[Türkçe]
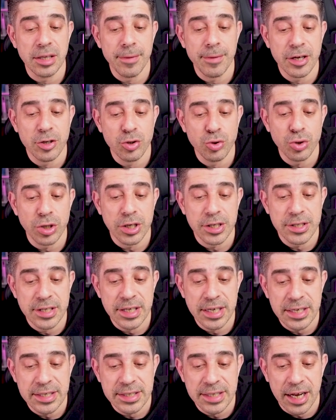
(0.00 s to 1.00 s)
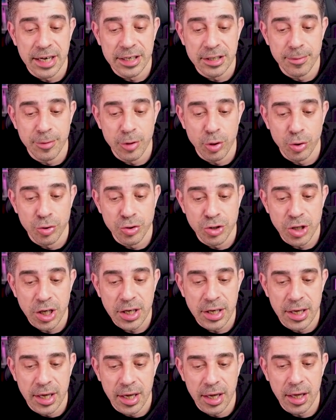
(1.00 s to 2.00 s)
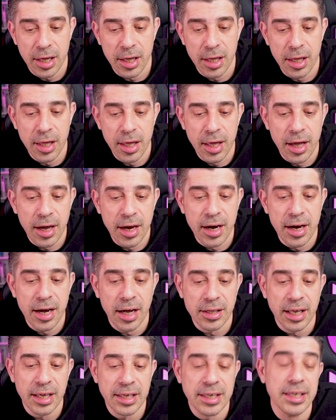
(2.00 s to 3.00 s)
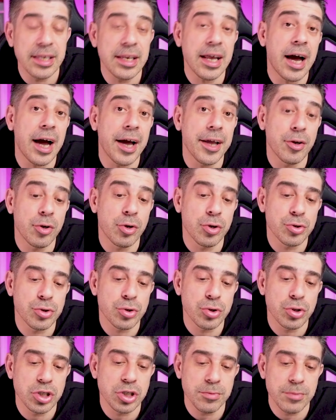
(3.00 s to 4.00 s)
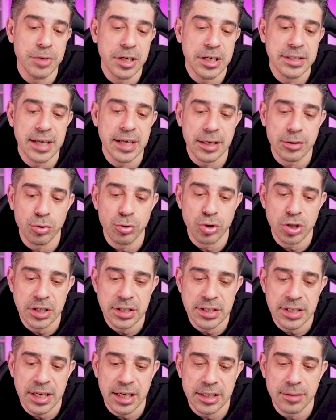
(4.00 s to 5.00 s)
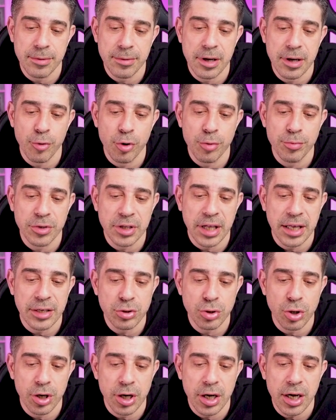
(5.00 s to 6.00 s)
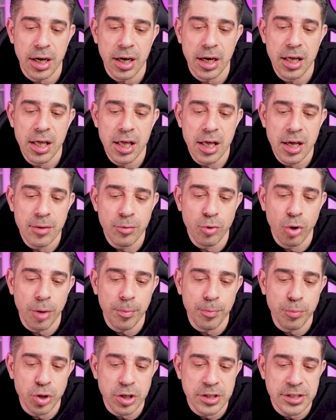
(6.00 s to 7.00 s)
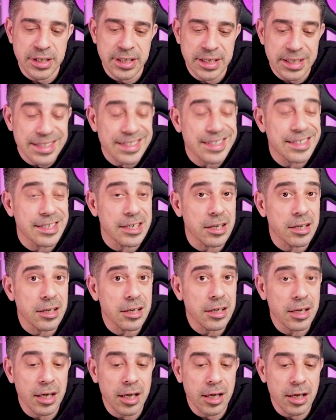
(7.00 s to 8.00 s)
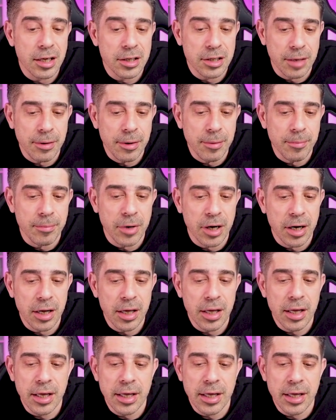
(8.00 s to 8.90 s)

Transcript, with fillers: Demek ki şurası x artı 1 olacak ki kalan yine aynı olsun. Şimdi x artı 3 x artı 1 ile bölündükten sonra hop burası gitsin. Tamam mı?